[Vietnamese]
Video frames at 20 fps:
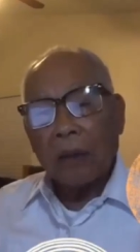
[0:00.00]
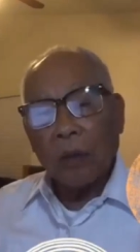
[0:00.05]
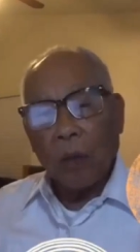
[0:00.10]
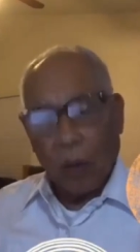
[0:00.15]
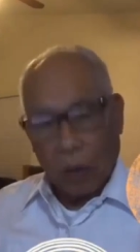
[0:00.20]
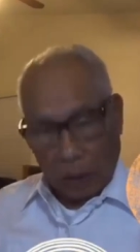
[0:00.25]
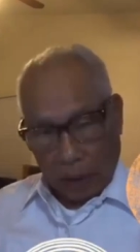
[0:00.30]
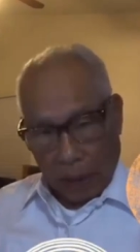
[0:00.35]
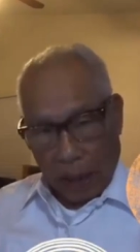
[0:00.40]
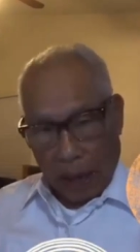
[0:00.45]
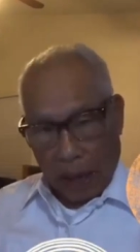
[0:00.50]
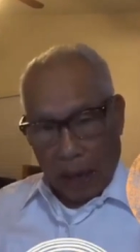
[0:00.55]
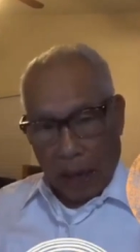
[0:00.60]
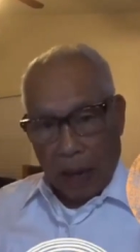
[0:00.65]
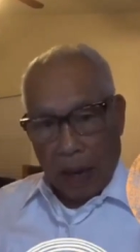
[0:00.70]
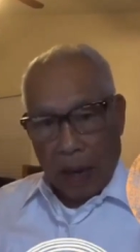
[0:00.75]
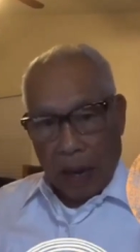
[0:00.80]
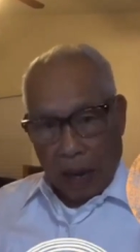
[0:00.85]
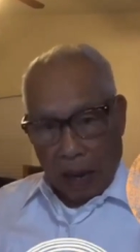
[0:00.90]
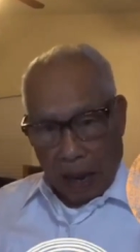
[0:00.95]
thuộc địa
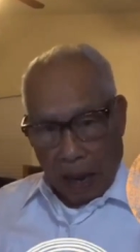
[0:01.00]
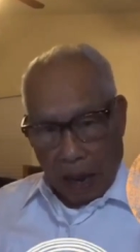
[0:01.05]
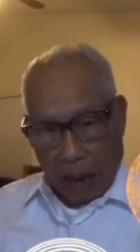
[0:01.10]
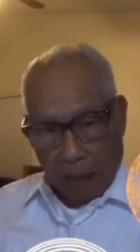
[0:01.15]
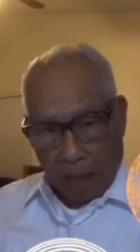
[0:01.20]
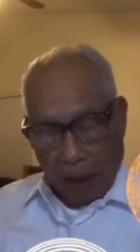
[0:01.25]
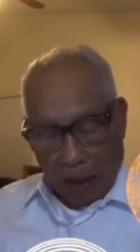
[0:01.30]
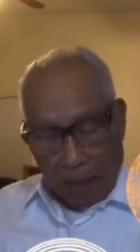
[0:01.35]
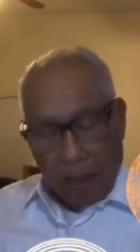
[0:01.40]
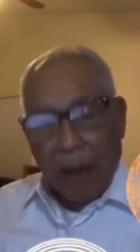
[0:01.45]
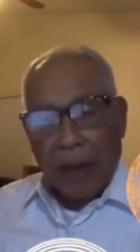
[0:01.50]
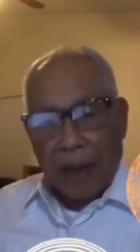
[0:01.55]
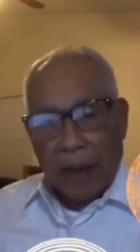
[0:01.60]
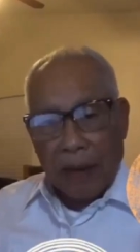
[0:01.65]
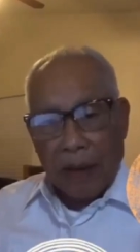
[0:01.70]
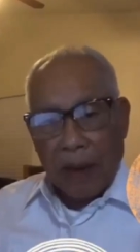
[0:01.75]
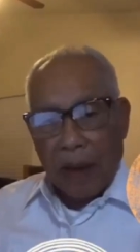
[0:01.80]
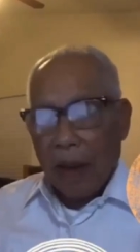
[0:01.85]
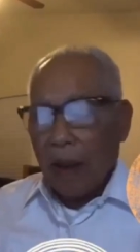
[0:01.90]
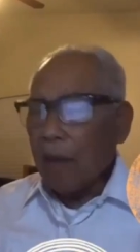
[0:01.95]
à, Bắc
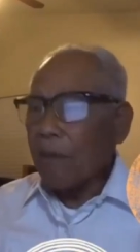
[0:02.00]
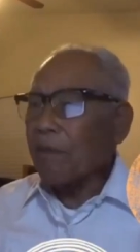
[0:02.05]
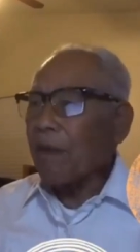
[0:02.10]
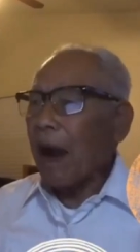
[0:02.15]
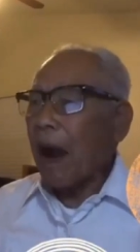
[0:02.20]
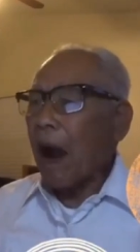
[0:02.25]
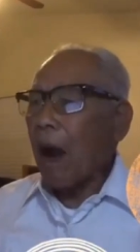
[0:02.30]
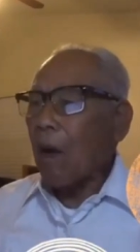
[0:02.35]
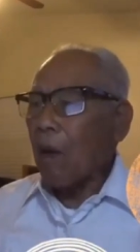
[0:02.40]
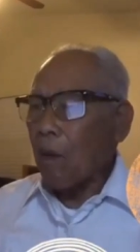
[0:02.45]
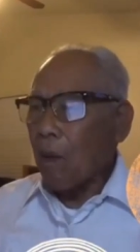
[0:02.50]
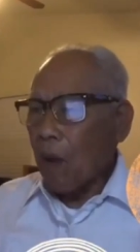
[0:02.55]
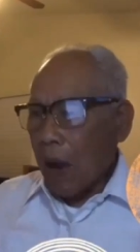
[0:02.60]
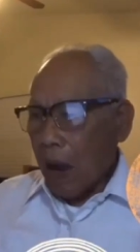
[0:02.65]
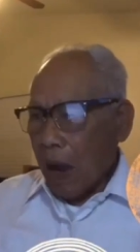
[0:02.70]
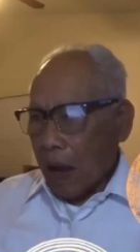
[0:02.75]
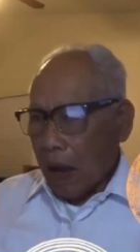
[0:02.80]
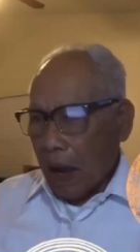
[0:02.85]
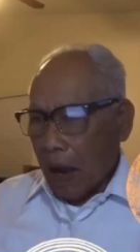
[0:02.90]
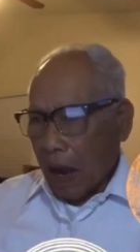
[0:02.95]
Mỹ vào
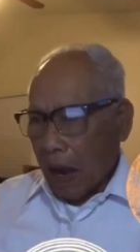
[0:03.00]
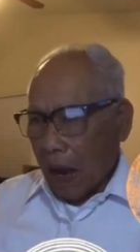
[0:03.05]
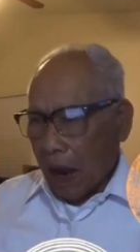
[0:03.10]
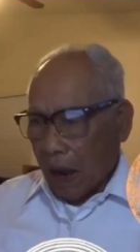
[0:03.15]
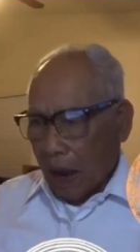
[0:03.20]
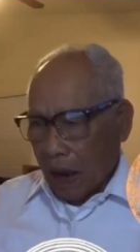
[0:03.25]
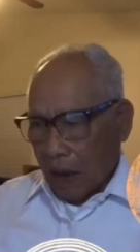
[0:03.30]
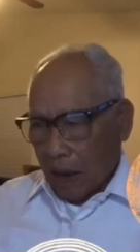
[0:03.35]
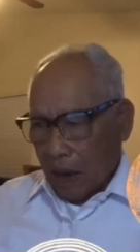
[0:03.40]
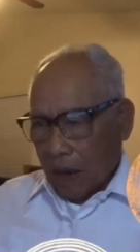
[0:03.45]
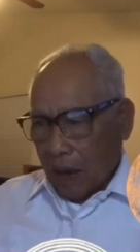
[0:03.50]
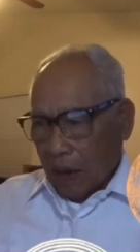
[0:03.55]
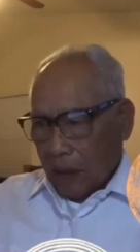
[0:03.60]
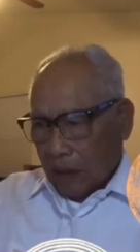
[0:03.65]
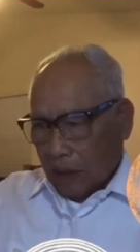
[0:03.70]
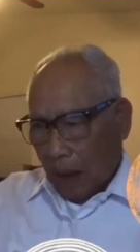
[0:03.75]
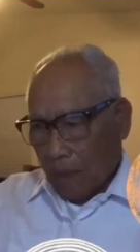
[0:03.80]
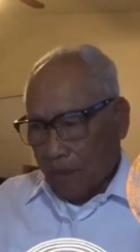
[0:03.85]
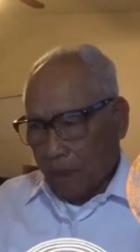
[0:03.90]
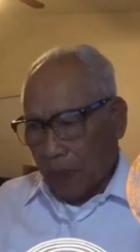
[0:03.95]
à,
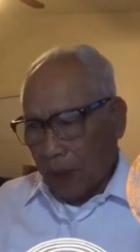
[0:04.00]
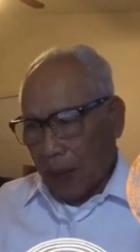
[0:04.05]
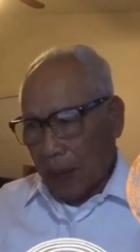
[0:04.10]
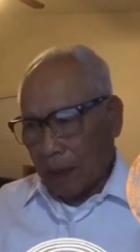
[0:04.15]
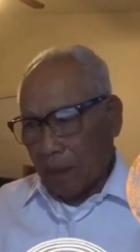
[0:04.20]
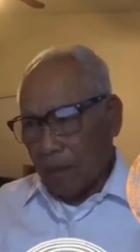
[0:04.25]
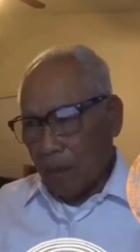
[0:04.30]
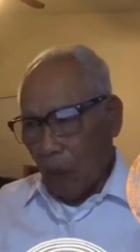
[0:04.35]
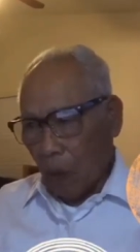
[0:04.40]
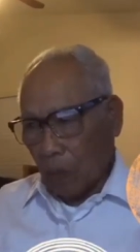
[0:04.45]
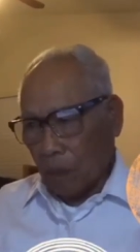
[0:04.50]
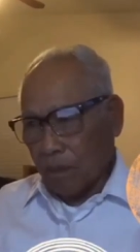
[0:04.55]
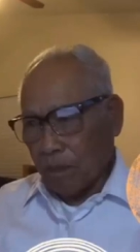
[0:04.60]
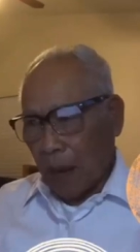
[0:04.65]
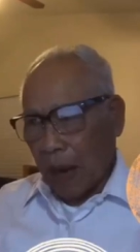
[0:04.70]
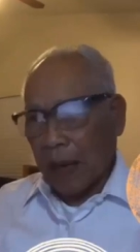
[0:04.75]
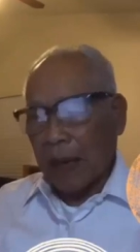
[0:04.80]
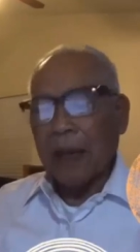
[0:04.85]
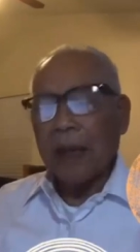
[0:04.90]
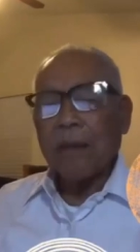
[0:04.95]
thập niên một nghìn
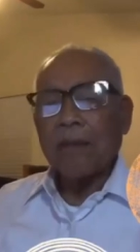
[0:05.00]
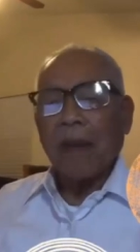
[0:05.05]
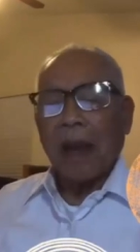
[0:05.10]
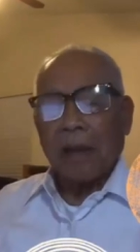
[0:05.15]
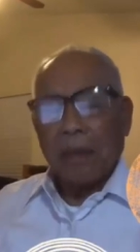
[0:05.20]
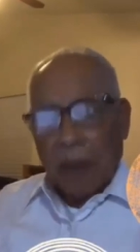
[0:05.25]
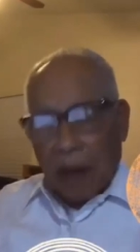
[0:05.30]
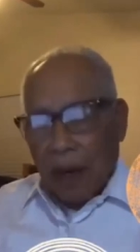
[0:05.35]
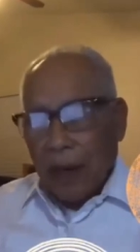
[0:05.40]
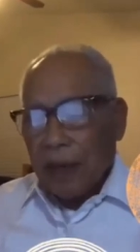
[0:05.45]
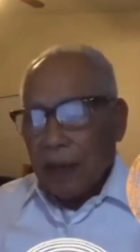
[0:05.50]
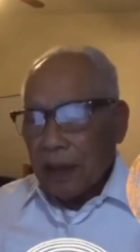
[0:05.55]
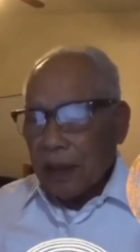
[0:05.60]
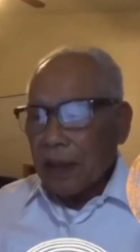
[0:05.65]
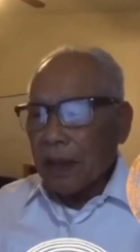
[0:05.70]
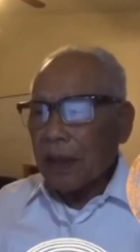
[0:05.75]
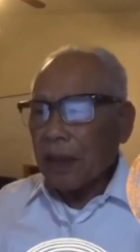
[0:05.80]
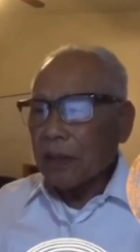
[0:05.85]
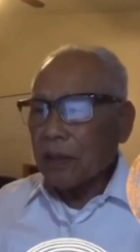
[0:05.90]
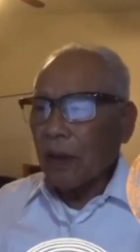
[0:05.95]
bảy trăm bảy mươi
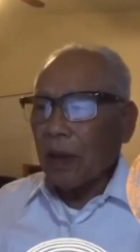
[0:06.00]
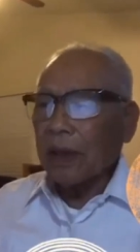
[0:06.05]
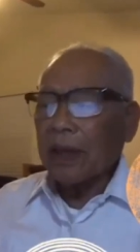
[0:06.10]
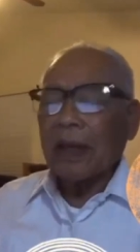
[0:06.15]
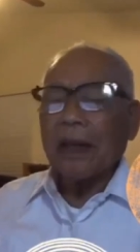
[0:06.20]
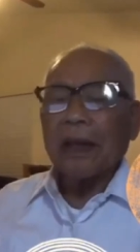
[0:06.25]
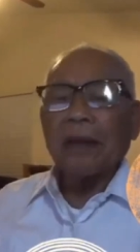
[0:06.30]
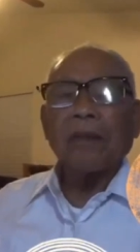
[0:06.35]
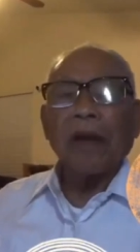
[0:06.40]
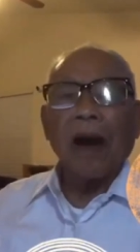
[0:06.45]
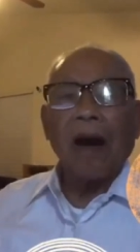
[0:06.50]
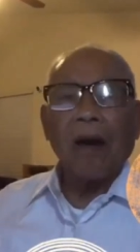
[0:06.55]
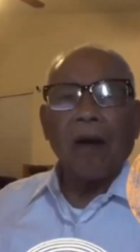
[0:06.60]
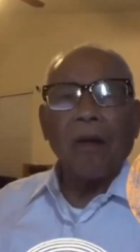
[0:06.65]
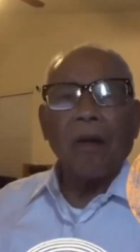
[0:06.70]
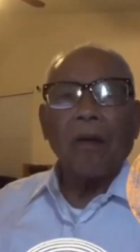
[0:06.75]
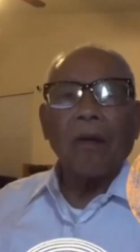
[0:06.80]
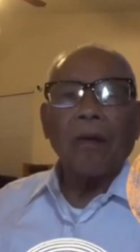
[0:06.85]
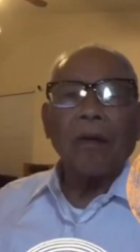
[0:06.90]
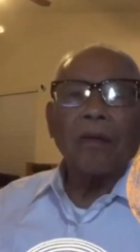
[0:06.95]
cho đến
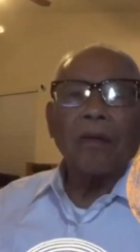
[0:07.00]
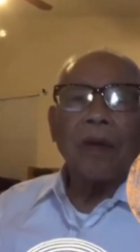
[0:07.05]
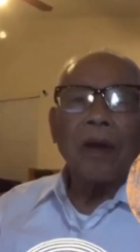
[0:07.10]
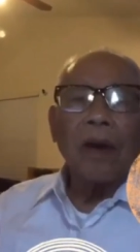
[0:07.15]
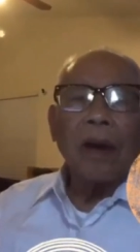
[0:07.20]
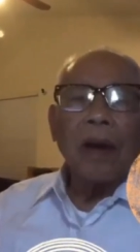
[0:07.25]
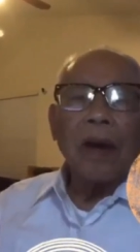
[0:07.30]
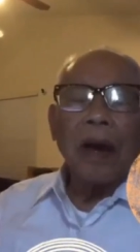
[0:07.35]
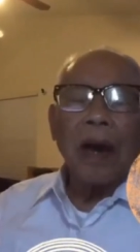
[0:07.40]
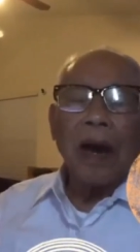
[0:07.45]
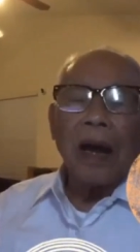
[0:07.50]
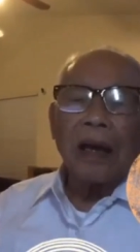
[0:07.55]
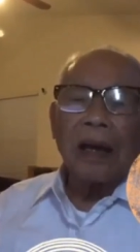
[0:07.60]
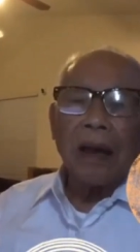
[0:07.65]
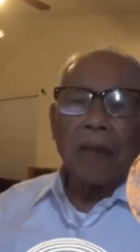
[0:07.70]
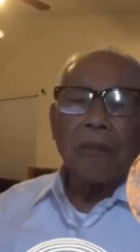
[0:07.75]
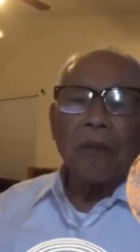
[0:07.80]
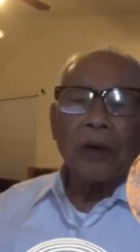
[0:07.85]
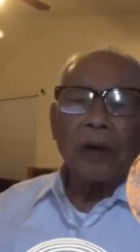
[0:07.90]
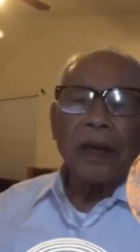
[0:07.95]
vào à,
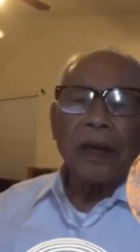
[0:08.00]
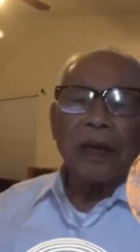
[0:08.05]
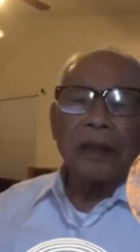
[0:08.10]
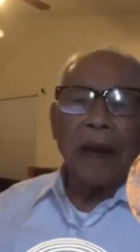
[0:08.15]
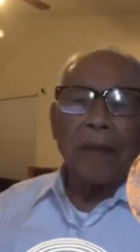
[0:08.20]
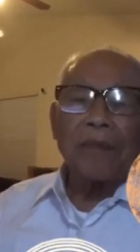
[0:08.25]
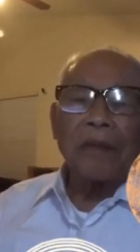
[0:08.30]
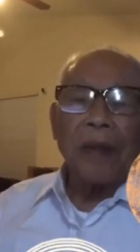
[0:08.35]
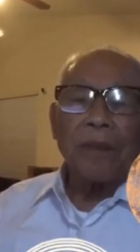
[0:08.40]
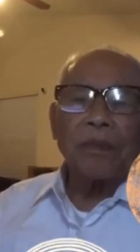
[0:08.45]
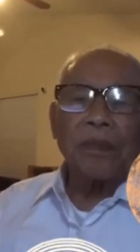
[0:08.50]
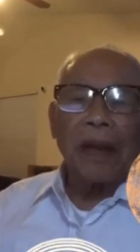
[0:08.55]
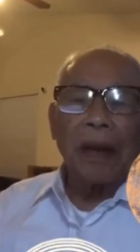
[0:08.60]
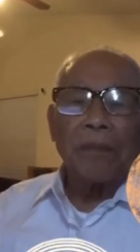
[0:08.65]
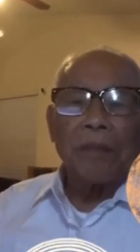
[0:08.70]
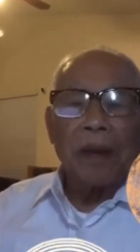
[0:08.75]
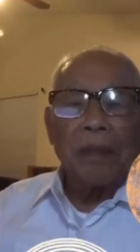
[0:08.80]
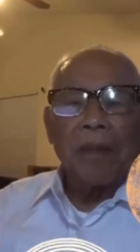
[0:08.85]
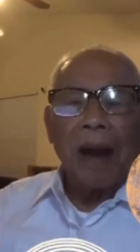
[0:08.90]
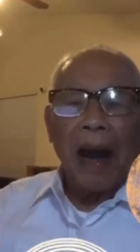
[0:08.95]
năm một nghìn tám trăm
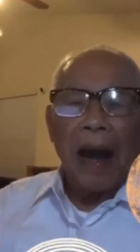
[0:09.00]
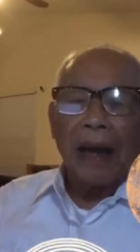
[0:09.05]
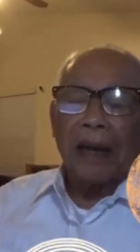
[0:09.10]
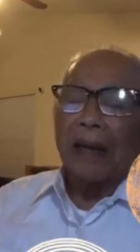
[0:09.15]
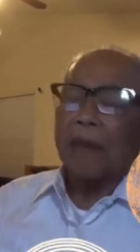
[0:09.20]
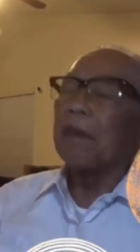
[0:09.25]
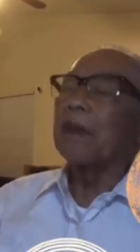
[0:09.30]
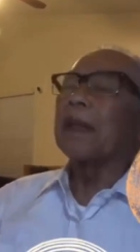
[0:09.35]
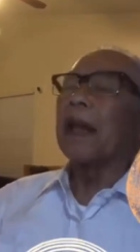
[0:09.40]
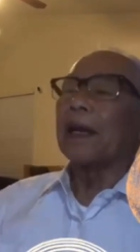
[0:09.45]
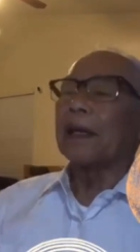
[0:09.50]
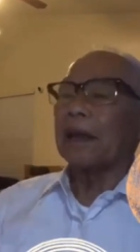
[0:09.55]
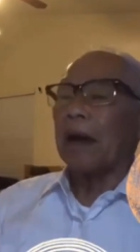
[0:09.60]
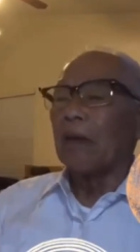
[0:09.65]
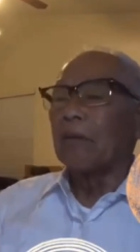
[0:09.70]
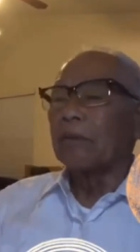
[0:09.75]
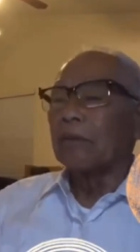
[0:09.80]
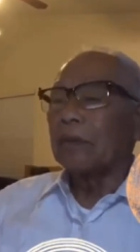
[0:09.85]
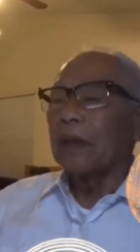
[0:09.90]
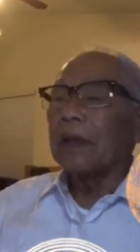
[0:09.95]
tám mươi ba thì mới thành
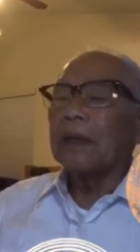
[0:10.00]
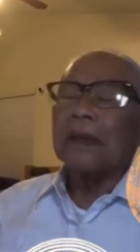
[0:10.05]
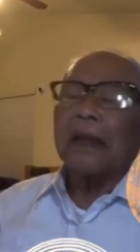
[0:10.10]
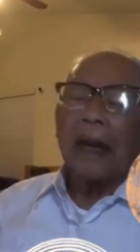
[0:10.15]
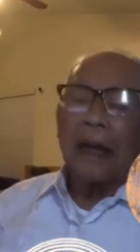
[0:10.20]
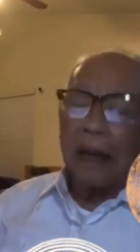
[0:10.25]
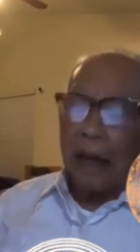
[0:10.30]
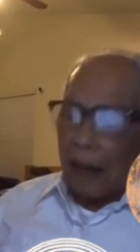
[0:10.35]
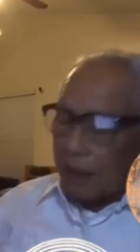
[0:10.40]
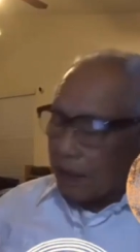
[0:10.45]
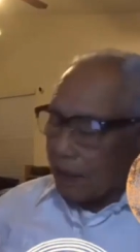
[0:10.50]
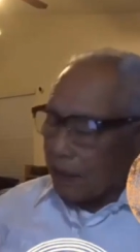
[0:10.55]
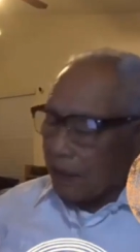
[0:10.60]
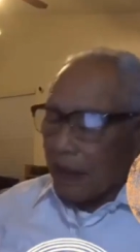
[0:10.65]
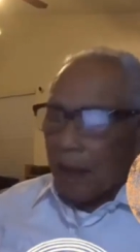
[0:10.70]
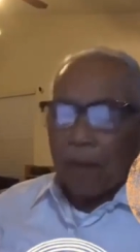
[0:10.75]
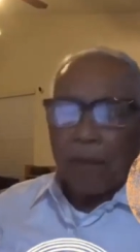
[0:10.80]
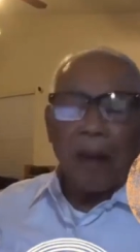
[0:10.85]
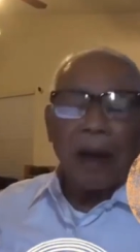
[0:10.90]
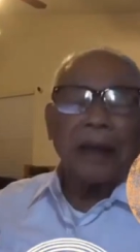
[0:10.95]
công, tức là kể như
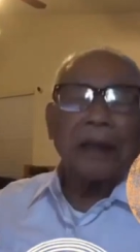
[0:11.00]
là